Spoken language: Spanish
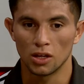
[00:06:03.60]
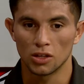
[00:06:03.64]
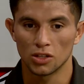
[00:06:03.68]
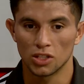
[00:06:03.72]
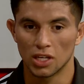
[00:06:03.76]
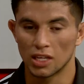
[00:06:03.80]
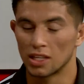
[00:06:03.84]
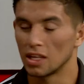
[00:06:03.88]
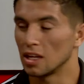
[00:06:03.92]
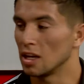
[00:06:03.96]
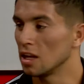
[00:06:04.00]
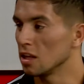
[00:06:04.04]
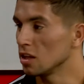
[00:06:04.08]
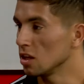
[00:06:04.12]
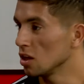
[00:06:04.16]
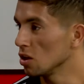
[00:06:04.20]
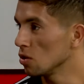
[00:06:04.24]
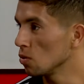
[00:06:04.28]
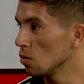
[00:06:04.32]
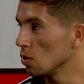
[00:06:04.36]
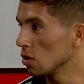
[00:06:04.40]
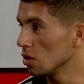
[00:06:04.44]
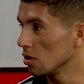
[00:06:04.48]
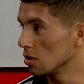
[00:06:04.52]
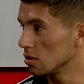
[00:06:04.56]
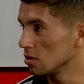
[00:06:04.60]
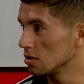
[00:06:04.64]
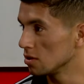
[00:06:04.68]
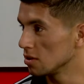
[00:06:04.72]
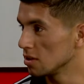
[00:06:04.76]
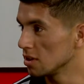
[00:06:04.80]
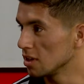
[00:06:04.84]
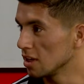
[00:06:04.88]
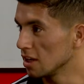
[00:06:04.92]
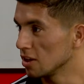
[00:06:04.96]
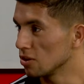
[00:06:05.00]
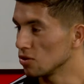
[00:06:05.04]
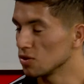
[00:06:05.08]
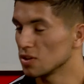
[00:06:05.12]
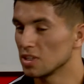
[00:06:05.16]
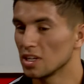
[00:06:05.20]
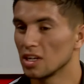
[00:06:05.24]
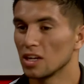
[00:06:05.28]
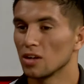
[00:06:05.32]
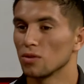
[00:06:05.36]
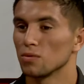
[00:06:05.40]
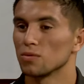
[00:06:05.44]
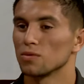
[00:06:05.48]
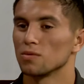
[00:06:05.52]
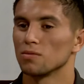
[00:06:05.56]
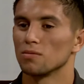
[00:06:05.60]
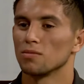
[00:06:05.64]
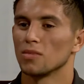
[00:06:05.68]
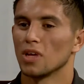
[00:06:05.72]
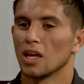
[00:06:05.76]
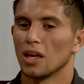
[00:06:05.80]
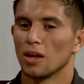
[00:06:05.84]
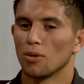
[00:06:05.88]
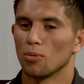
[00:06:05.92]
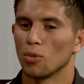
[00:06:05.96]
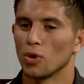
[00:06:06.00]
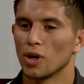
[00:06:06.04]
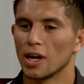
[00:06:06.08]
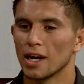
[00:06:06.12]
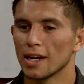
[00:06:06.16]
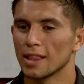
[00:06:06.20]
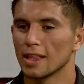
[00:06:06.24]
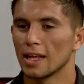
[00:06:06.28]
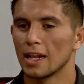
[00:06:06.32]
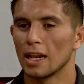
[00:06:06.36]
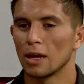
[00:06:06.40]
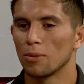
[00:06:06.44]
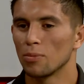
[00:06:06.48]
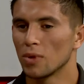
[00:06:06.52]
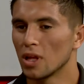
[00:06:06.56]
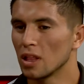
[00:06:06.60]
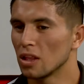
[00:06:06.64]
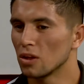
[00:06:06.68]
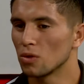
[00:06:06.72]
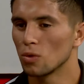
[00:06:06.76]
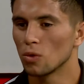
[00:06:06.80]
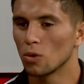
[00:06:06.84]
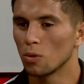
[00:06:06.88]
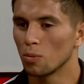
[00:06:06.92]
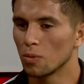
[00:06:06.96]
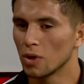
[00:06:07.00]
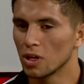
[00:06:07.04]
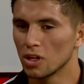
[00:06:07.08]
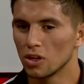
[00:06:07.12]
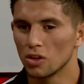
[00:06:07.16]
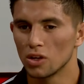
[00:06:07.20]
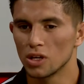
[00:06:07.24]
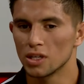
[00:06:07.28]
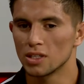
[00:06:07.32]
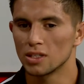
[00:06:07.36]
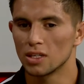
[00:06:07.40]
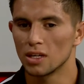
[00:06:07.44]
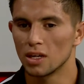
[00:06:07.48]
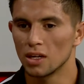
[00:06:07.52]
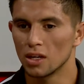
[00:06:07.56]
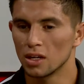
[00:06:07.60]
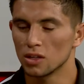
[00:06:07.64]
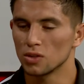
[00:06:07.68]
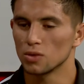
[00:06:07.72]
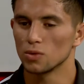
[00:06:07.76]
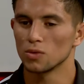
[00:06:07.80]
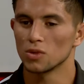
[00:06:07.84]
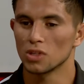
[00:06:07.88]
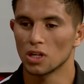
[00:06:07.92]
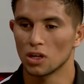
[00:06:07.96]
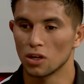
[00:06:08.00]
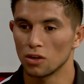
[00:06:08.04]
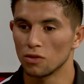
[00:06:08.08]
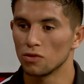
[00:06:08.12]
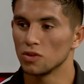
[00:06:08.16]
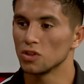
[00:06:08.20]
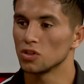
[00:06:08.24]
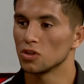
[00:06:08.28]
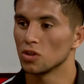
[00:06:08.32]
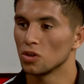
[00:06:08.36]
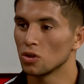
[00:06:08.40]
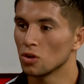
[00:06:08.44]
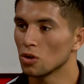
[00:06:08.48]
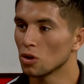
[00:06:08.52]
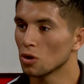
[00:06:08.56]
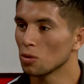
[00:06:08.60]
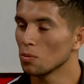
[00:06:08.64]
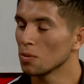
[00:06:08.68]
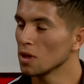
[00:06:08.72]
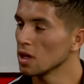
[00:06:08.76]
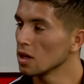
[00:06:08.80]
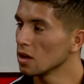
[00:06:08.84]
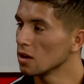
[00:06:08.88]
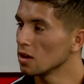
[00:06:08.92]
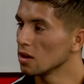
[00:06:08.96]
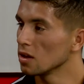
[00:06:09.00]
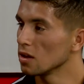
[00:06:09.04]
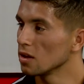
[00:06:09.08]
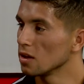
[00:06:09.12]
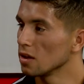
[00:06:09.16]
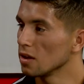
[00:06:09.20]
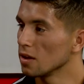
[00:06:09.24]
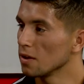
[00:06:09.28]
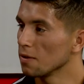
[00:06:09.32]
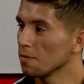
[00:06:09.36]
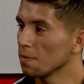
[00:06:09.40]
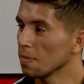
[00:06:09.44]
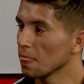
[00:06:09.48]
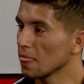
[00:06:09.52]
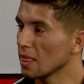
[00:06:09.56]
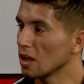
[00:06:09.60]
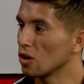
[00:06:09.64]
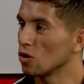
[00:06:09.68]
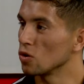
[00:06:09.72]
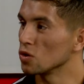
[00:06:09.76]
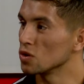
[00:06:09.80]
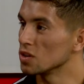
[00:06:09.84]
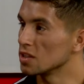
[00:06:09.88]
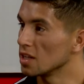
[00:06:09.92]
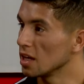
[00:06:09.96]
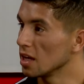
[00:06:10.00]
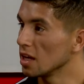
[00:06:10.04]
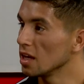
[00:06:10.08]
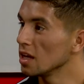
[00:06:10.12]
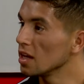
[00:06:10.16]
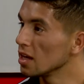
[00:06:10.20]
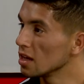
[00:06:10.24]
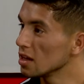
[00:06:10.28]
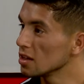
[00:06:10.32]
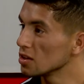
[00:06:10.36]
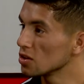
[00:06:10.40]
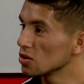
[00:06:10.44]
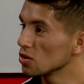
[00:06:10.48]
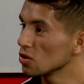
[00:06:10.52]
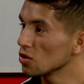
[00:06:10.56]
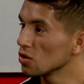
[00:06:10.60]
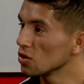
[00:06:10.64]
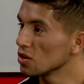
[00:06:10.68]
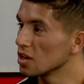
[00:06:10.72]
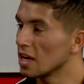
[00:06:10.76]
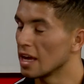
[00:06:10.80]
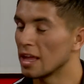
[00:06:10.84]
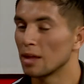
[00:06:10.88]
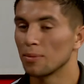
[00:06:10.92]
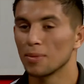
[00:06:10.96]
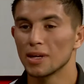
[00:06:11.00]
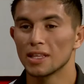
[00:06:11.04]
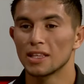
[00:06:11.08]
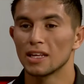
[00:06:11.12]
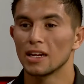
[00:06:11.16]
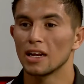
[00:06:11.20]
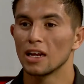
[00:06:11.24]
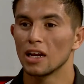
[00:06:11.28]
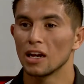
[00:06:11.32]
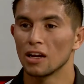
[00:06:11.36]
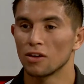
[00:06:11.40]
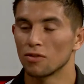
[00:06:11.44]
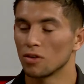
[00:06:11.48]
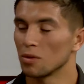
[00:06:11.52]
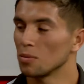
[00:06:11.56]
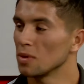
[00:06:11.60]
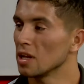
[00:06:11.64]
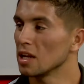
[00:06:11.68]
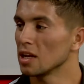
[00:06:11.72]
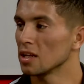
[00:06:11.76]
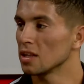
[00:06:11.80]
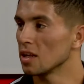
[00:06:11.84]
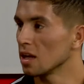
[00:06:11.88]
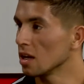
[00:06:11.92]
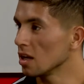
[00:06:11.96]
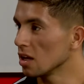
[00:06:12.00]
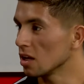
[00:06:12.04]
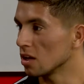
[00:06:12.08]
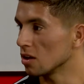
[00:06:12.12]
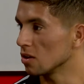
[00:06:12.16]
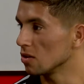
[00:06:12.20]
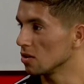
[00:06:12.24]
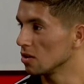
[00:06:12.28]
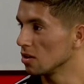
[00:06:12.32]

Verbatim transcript: ya tiene el título. Entonces era ponerte en la piel de tu compañero y decir, es un sacrificio enorme conseguir eso y además tener la familia tan lejos.